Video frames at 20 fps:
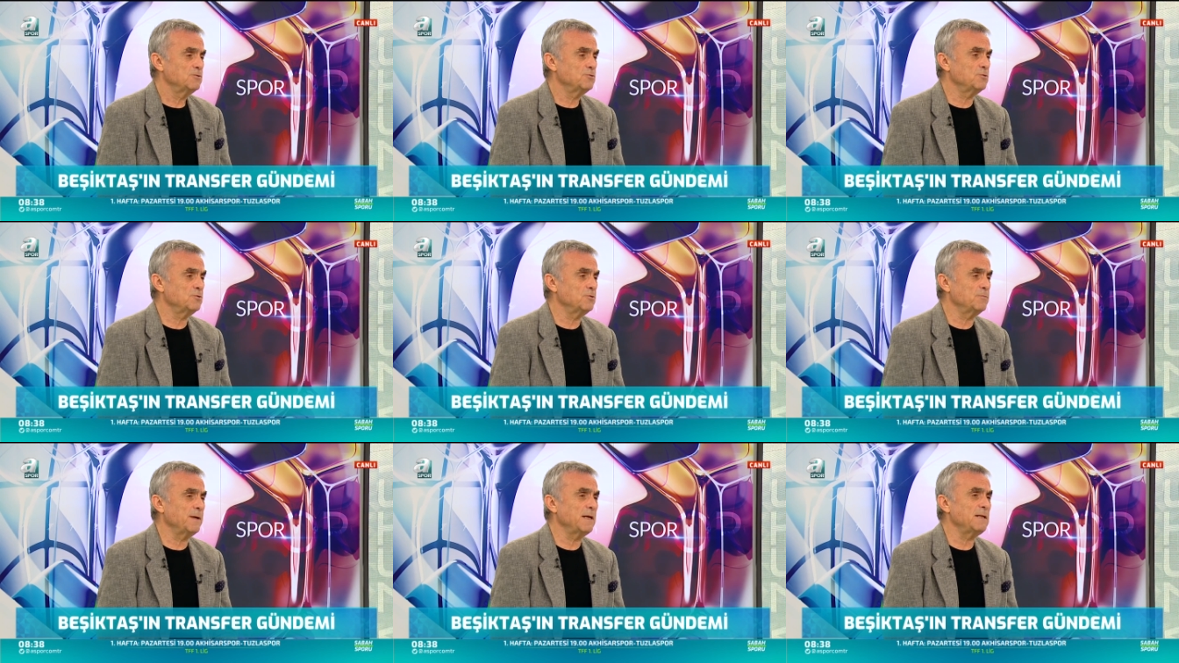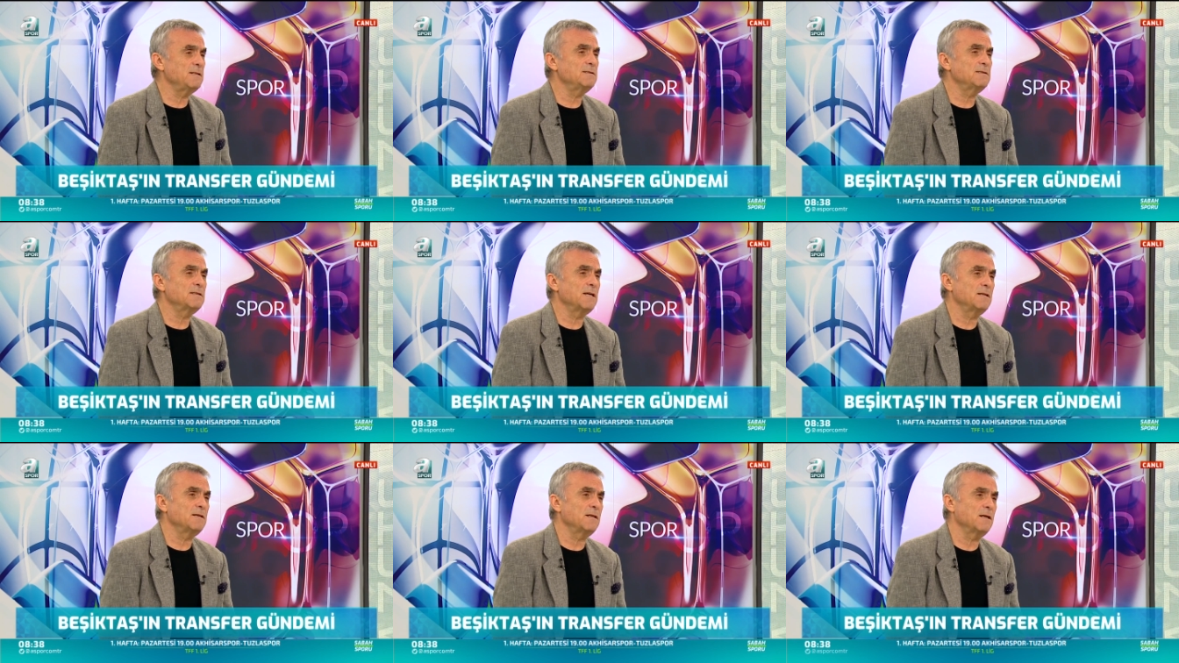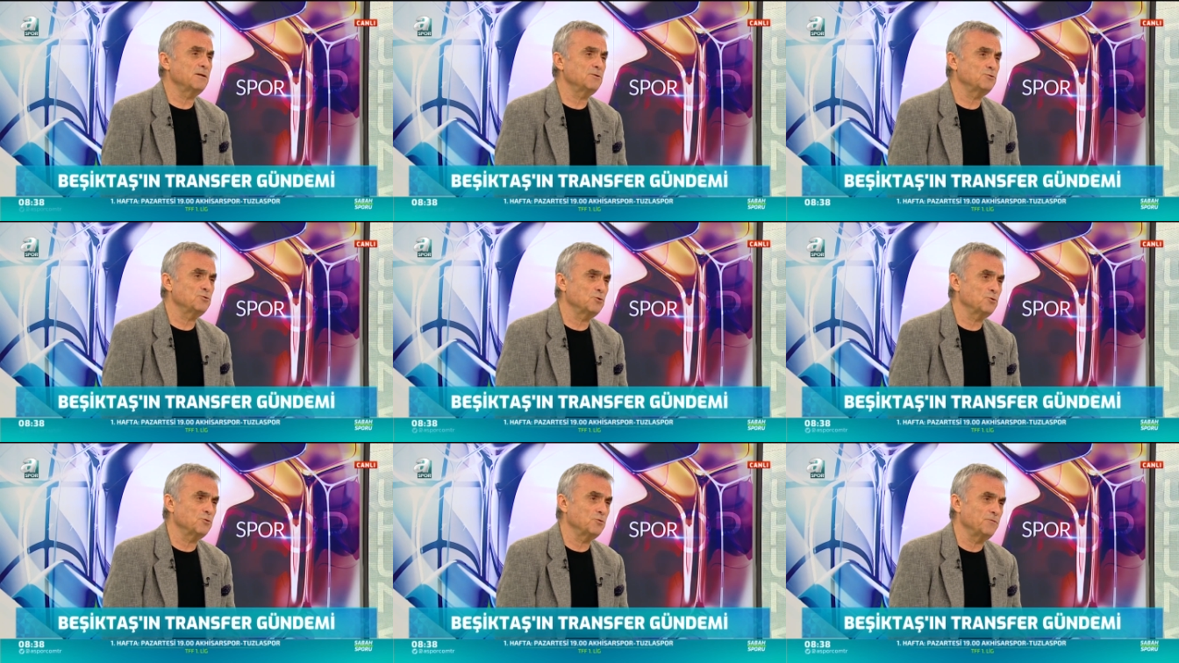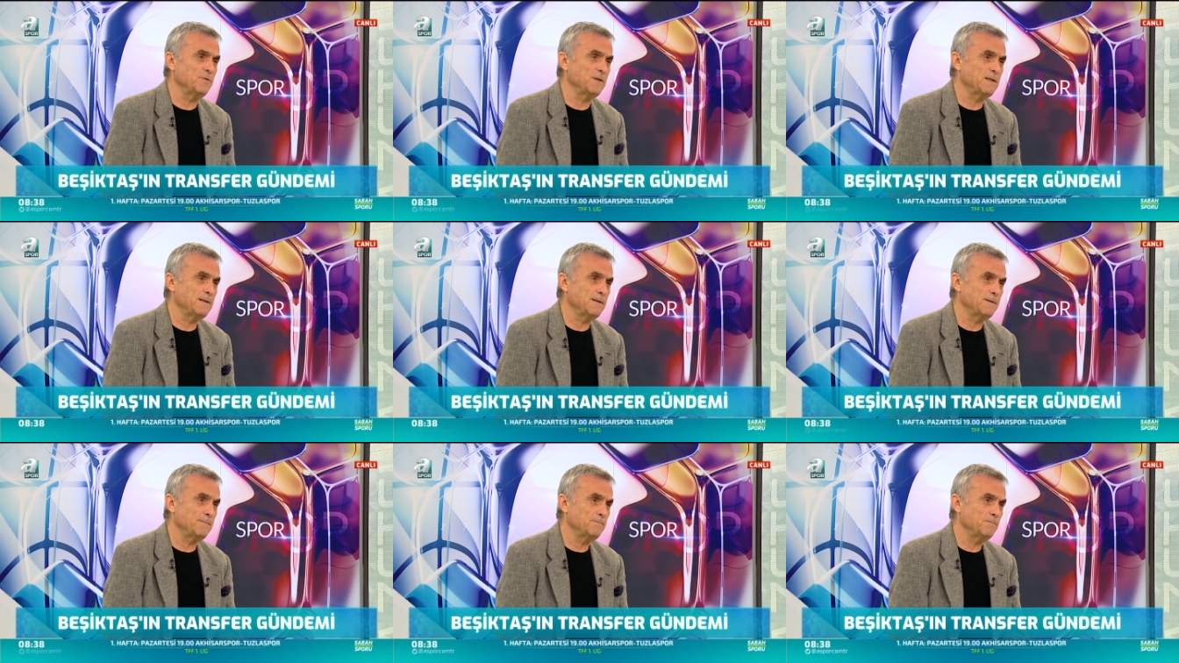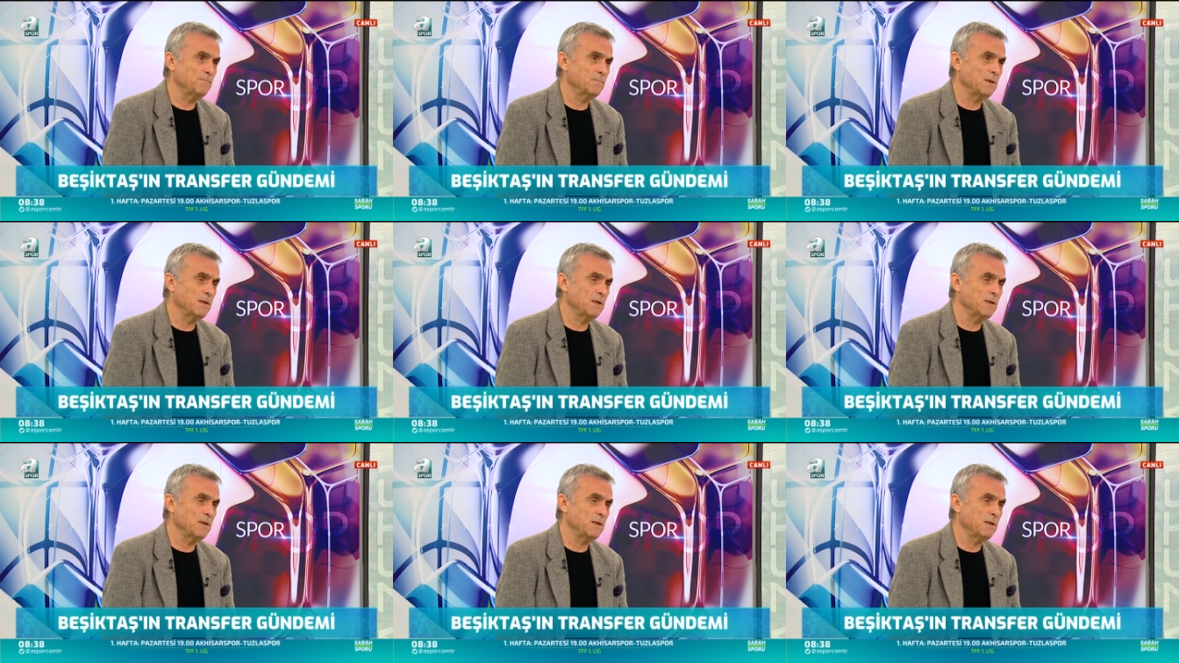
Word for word: Çünkü ben insanlara çok güvenirim.